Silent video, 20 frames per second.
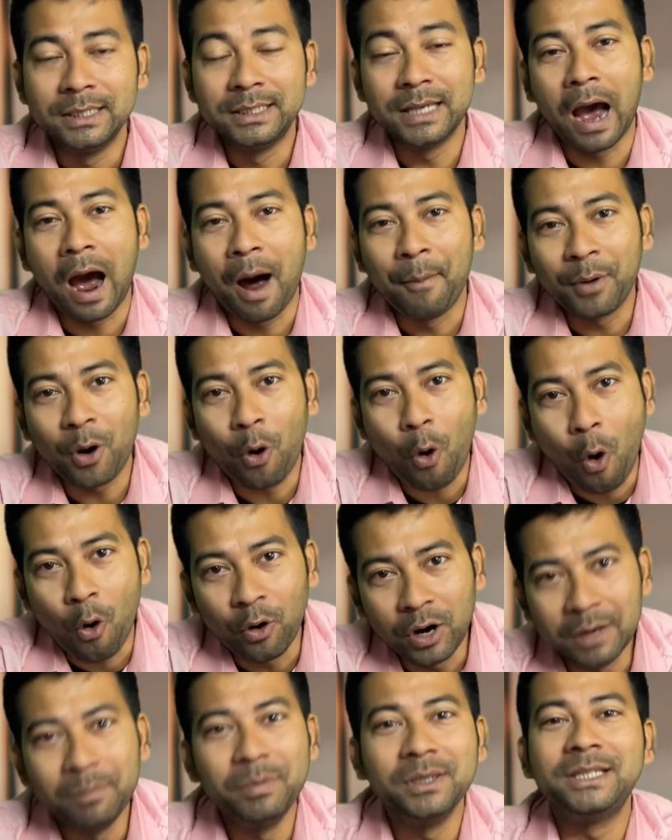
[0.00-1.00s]
যে আমরা
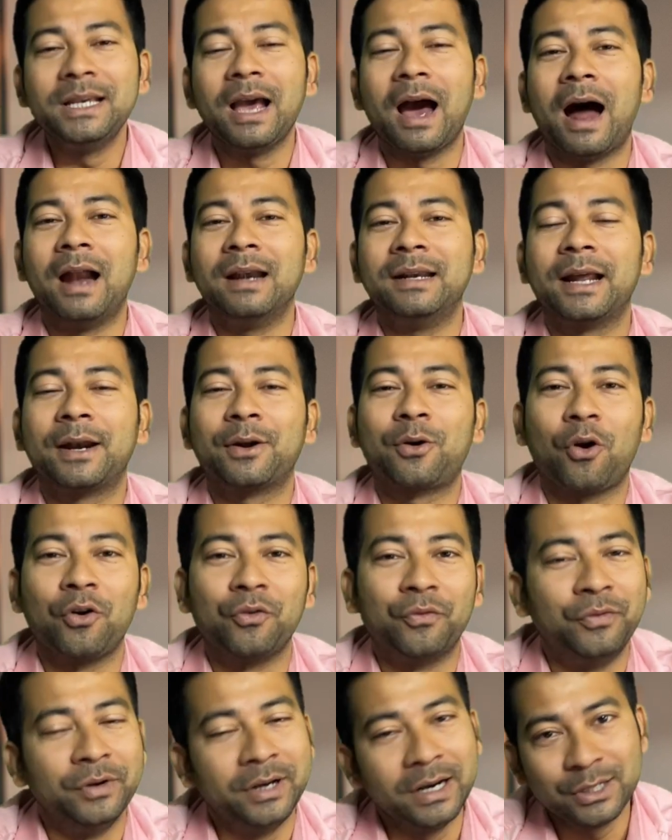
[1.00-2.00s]
অনেক বেশি আন্ডার
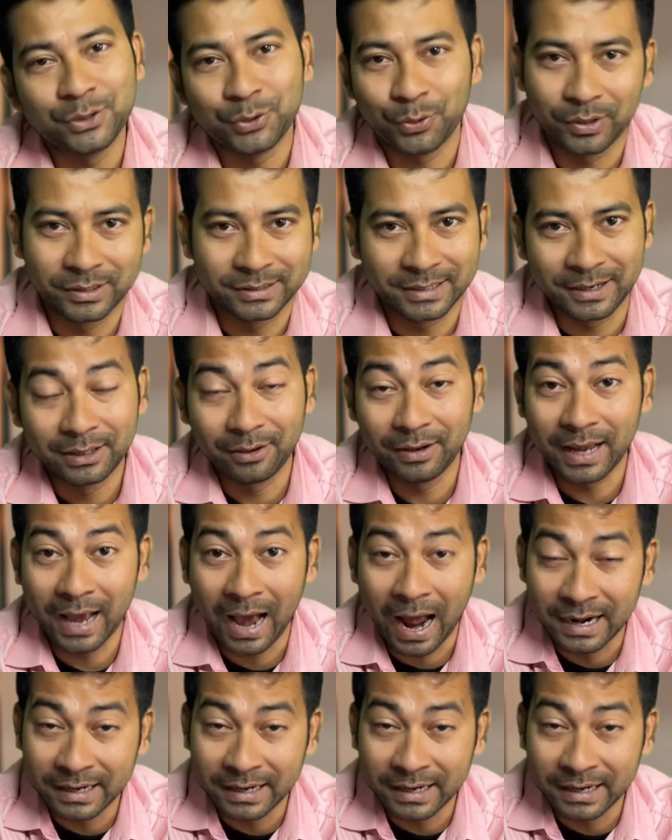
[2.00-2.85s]
কনফিডেন্স হয়ে যাই তাহলে